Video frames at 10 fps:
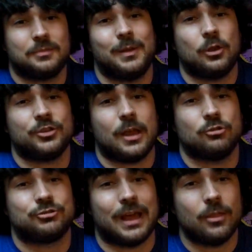espero que os haya
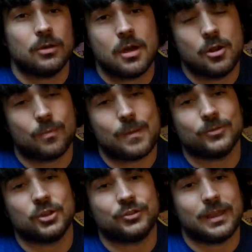gustado, nos
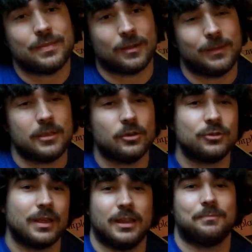vemos en los siguientes
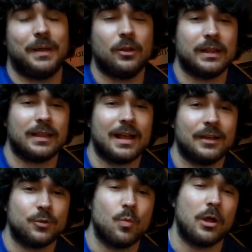vídeos, espero que
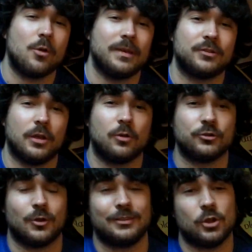tengáis un buen comienzo del
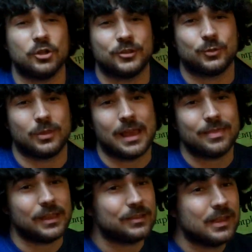curso a todos los
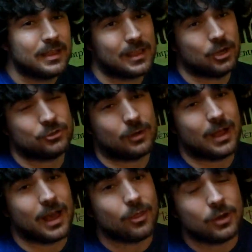estudiantes y a los
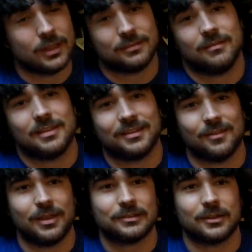trabajadores, ya
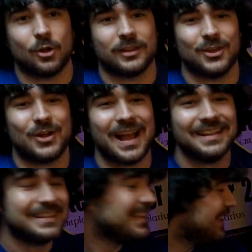sabéis, es lo que toca.